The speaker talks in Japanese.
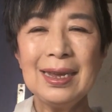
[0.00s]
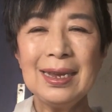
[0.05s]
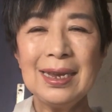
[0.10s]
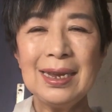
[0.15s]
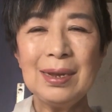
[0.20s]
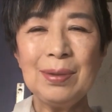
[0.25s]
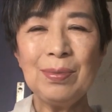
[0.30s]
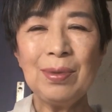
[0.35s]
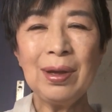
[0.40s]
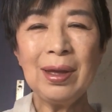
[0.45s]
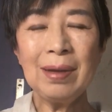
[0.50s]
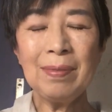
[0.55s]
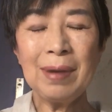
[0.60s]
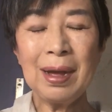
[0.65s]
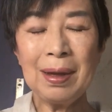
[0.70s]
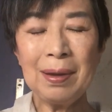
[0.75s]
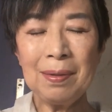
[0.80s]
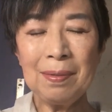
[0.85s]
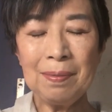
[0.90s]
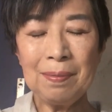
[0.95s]
下
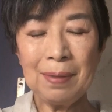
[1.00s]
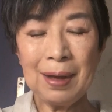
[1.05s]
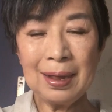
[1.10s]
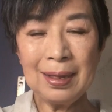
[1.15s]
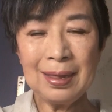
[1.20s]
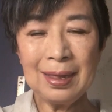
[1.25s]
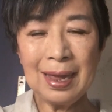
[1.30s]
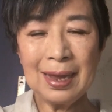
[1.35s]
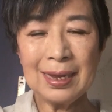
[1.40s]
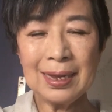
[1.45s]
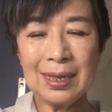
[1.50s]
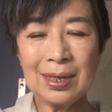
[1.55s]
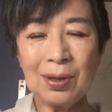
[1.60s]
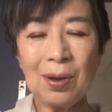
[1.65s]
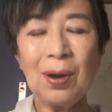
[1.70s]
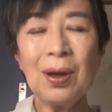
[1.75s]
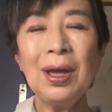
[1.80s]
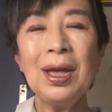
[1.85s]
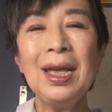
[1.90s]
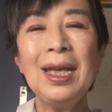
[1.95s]
山版です
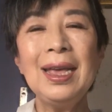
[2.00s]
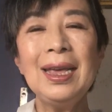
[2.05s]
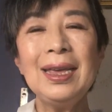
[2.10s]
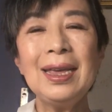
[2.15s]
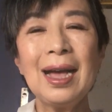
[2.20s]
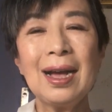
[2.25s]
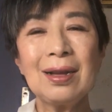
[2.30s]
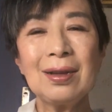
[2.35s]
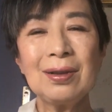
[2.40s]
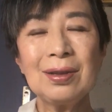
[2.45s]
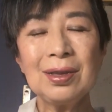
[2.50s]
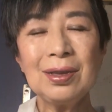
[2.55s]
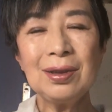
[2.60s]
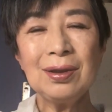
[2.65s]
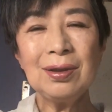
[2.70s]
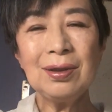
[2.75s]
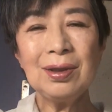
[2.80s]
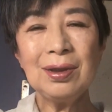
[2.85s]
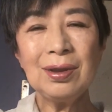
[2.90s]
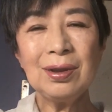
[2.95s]
と
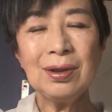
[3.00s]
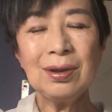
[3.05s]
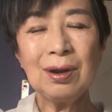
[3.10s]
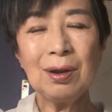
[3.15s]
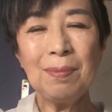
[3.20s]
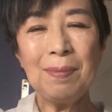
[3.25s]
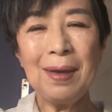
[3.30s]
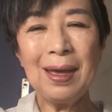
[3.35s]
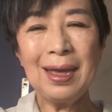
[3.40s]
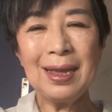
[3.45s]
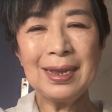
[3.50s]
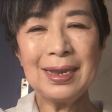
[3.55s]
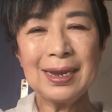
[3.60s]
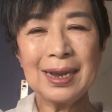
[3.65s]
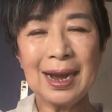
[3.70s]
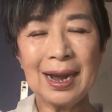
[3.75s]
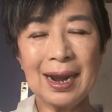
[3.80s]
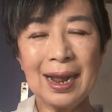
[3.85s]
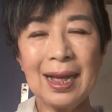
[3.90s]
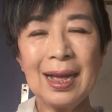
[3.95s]
195ページ
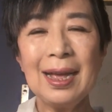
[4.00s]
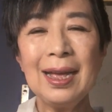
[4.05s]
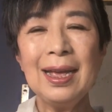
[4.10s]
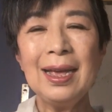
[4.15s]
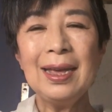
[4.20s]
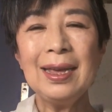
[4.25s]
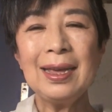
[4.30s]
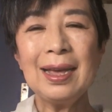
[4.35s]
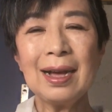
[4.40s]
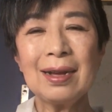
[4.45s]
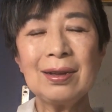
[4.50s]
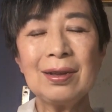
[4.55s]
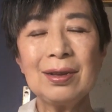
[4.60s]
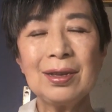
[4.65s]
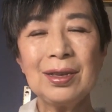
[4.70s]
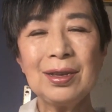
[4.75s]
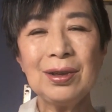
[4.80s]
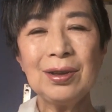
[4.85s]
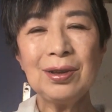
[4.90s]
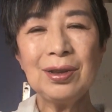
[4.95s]
から
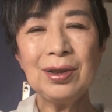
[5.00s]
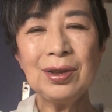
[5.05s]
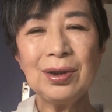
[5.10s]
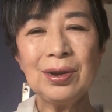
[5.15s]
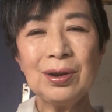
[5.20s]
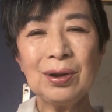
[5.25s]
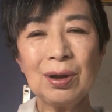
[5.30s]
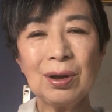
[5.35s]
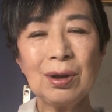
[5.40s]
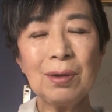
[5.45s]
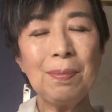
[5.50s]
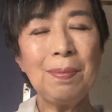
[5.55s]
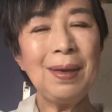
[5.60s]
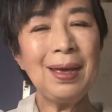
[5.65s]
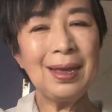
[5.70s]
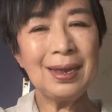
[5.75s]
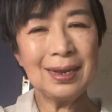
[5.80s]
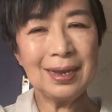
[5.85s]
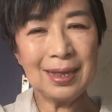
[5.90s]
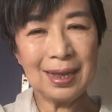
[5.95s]
196
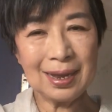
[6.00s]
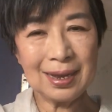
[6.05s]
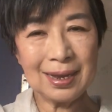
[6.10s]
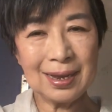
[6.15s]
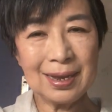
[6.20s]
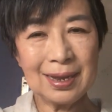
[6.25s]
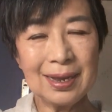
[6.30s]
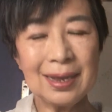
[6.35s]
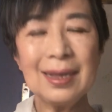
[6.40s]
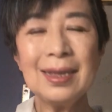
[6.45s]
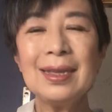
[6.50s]
ページです。